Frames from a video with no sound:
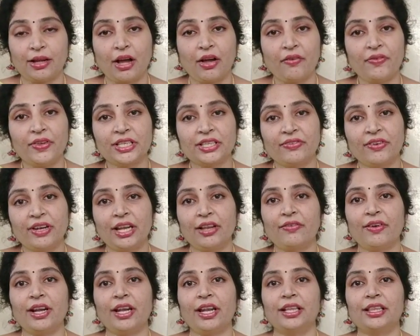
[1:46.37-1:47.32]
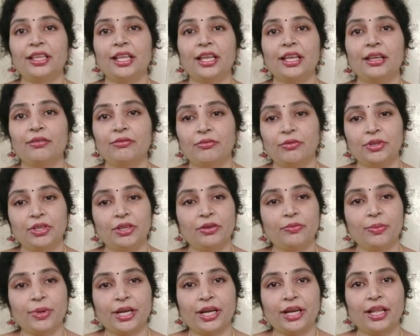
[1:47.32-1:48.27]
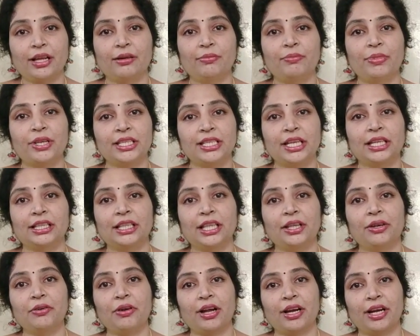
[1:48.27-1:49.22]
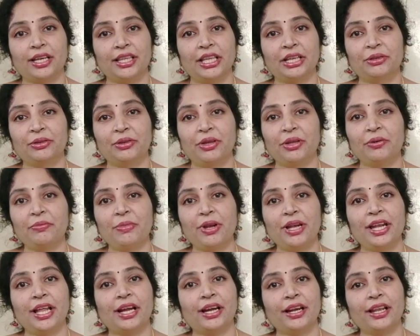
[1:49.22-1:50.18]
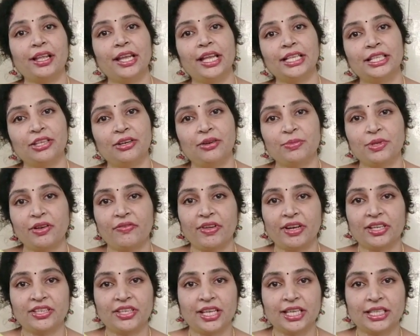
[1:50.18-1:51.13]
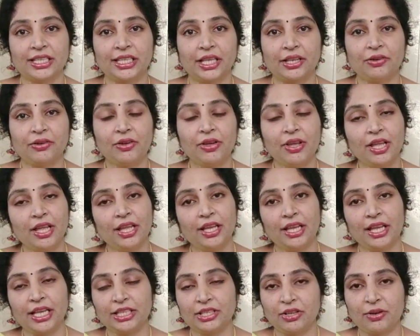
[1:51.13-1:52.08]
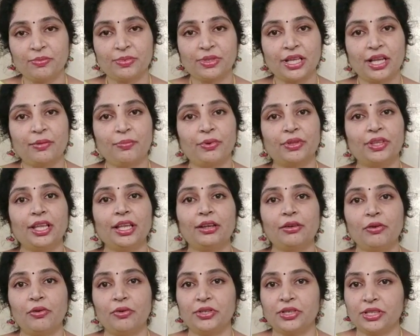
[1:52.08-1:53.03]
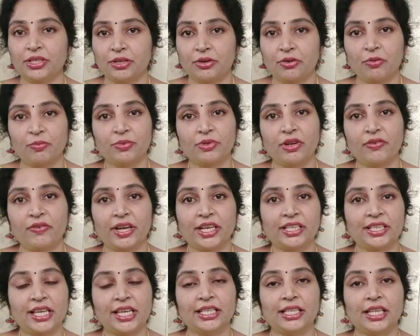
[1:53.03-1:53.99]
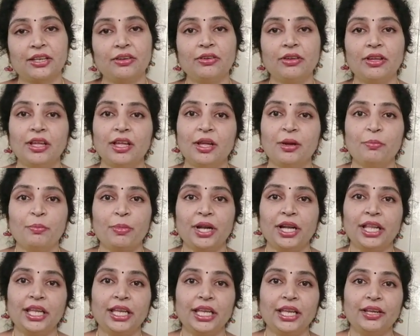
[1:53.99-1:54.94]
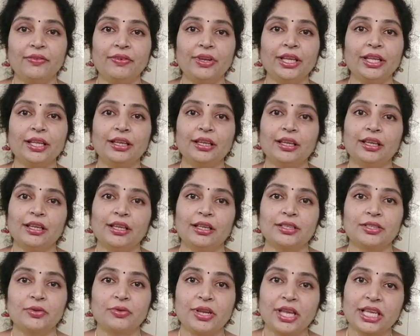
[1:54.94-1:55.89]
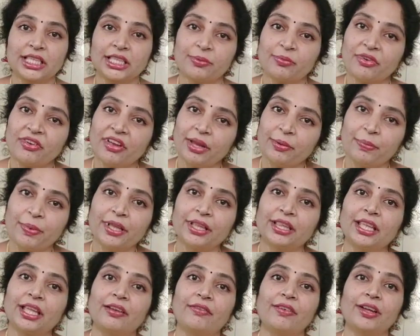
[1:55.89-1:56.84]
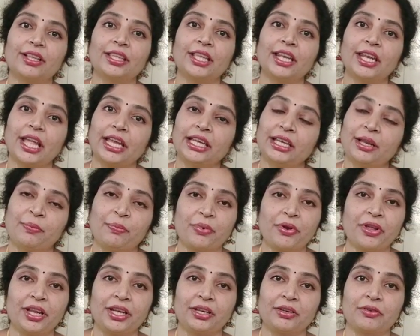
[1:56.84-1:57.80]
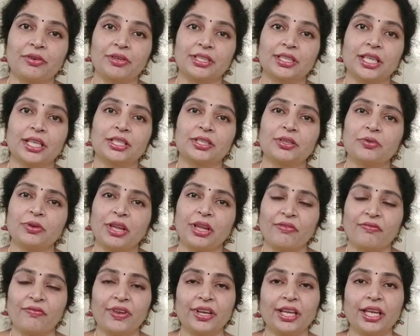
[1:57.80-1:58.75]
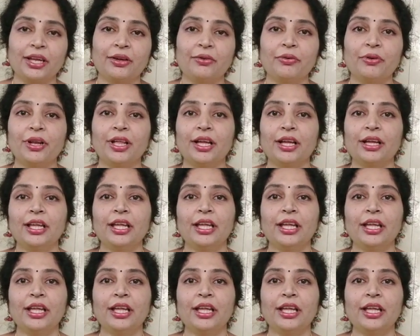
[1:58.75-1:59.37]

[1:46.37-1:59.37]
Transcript: ఆఫీస్కి వెళ్ళే వాళ్ళు అయితే ఉదయం ఇక్కడ బస్ ఎక్కుతారు అక్కడ దిగుతారు మళ్ళీ అక్కడ ఏసీ రూమ్స్లో వర్క్ చేస్తారు ఏసీ రూమ్స్ కాకపోతే క్లోజర్స్ రూమ్స్లో వర్క్ చేస్తారు మళ్ళీ ఈవినింగ్ సూర్యాస్తమయం అయిపోయిన తర్వాత నైట్ ఎప్పుడో ఇంటికి వస్తారు సో ఎవరికి కూడా